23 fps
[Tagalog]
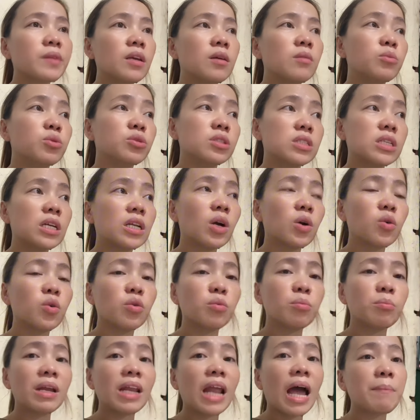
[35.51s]
buti sana kung
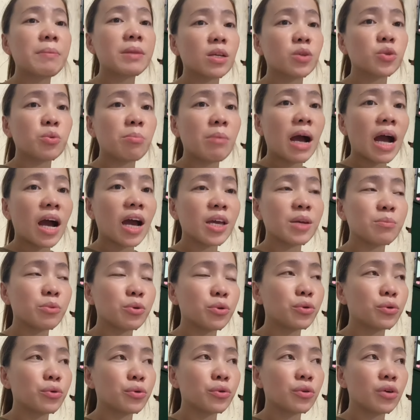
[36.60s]
malapit lang yung bahay mo,